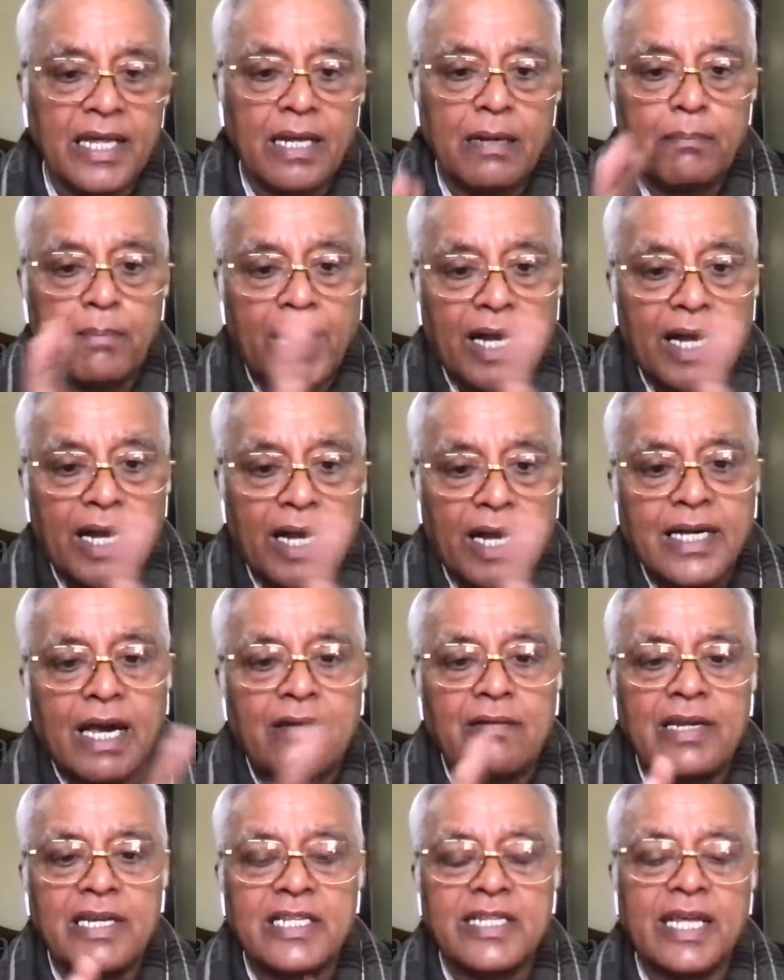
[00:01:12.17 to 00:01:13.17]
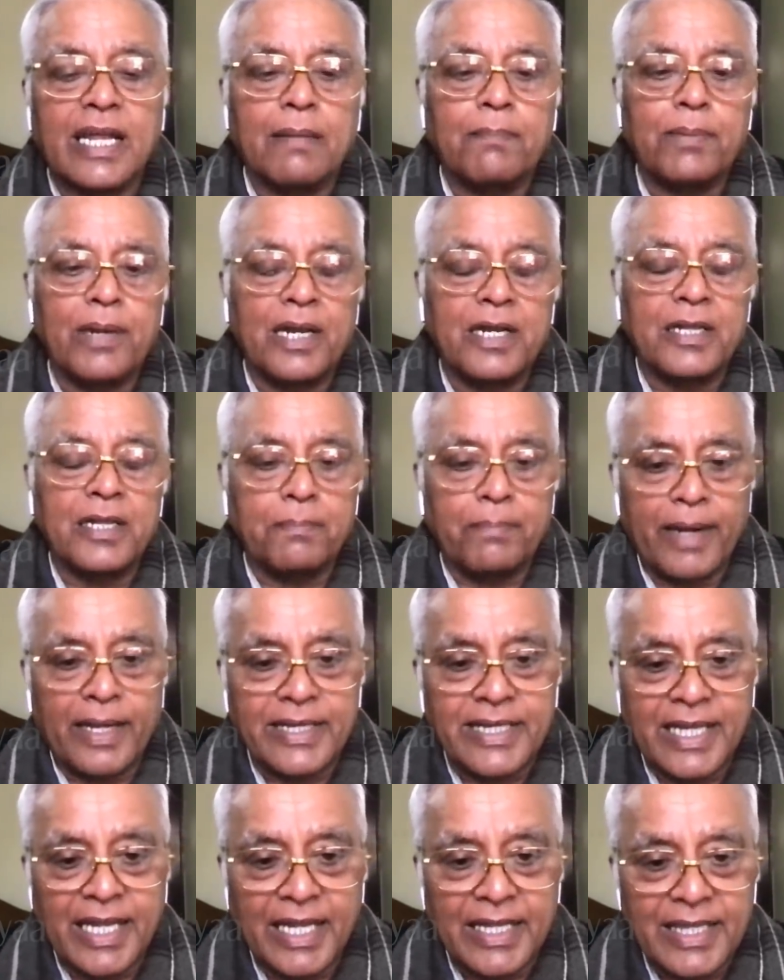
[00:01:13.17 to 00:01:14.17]
ஆனால் பாஜகவில தரப்பிலிருந்து
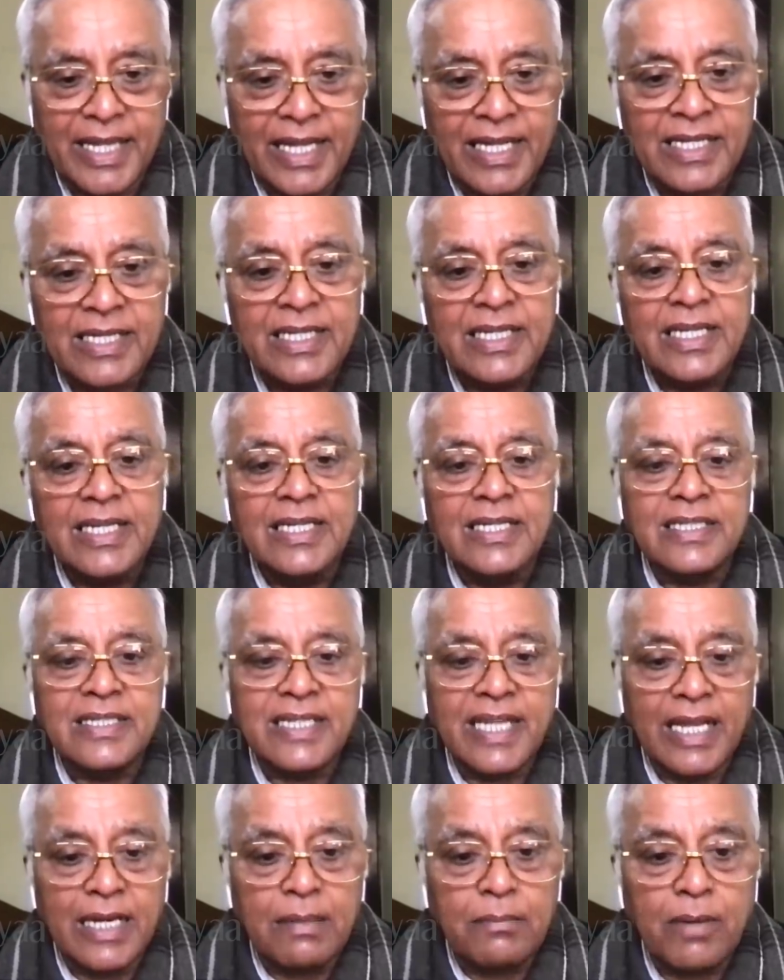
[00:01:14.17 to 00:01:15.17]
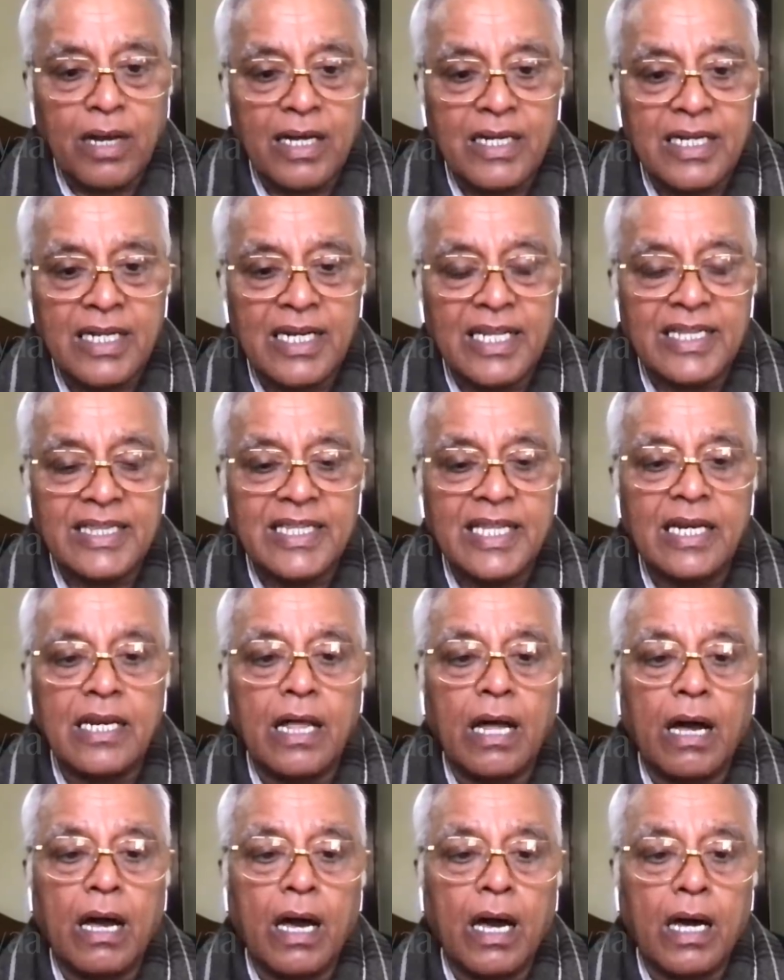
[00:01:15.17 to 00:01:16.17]
பார்த்தீங்கன்னா தென்
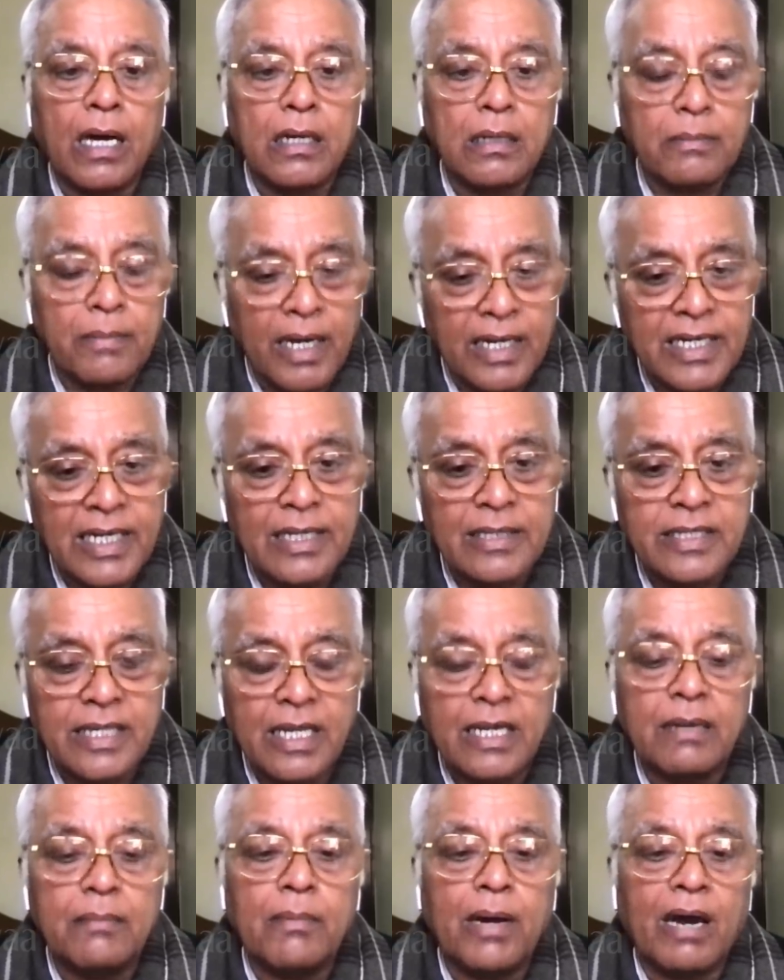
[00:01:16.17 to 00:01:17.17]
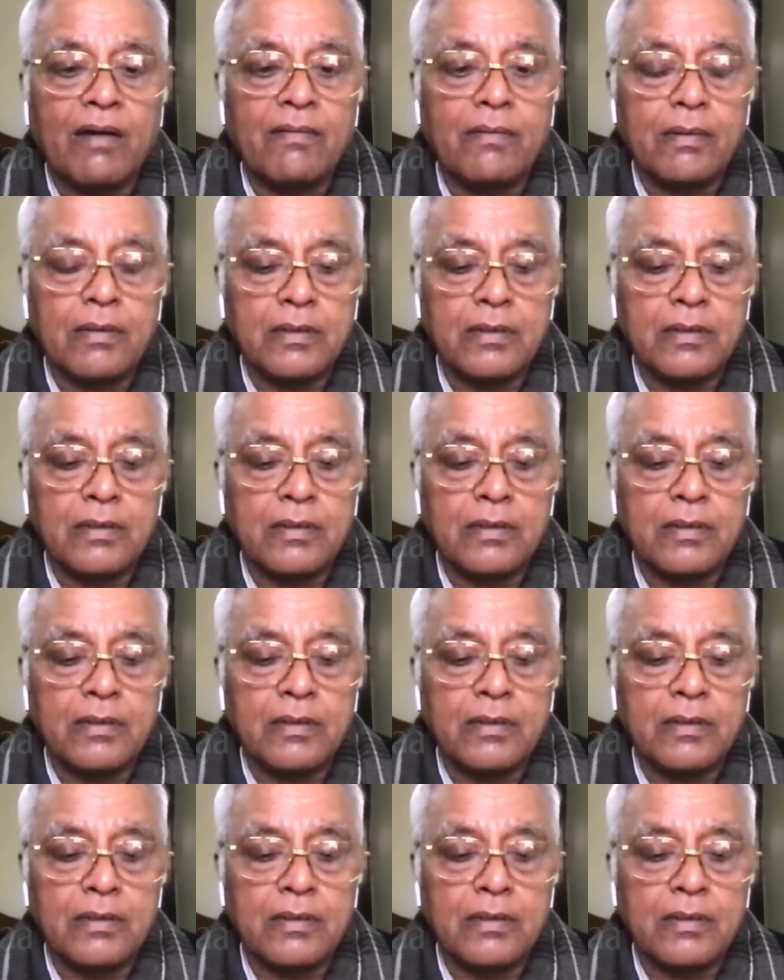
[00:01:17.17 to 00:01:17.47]
மாநிலத்தில் ஆறு மாநில தென் மா